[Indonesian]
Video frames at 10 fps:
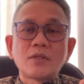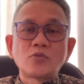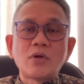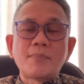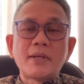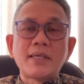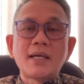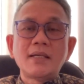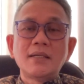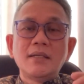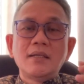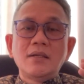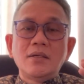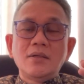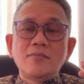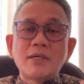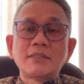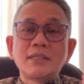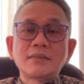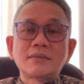Surabaya
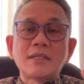Basir